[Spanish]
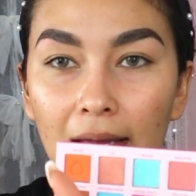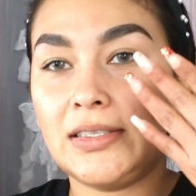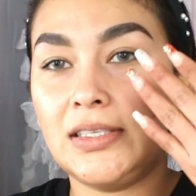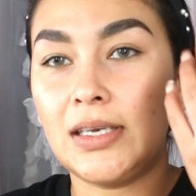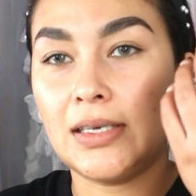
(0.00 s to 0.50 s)

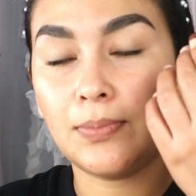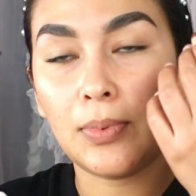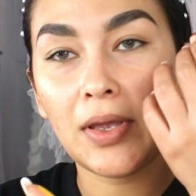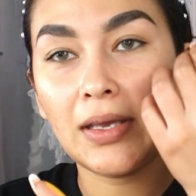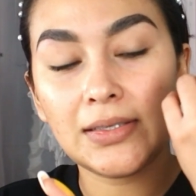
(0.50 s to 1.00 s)
ok chicas,
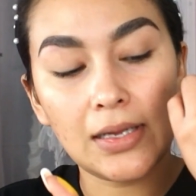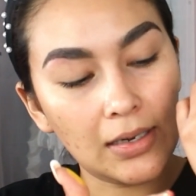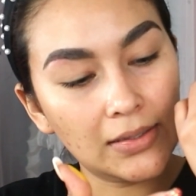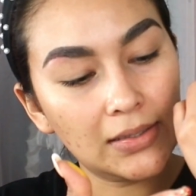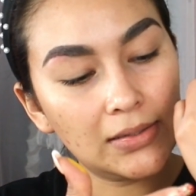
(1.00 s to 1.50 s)
voy a
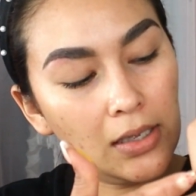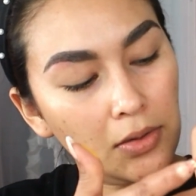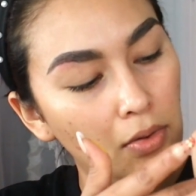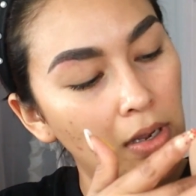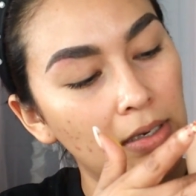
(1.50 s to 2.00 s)
estarles
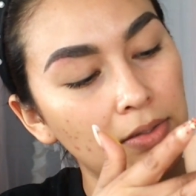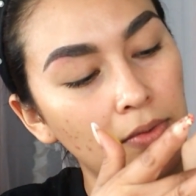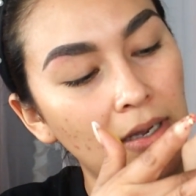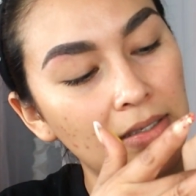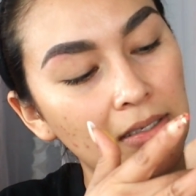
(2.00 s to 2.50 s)
haciendo el
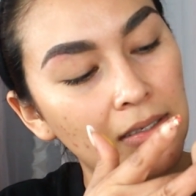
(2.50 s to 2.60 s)
swatch.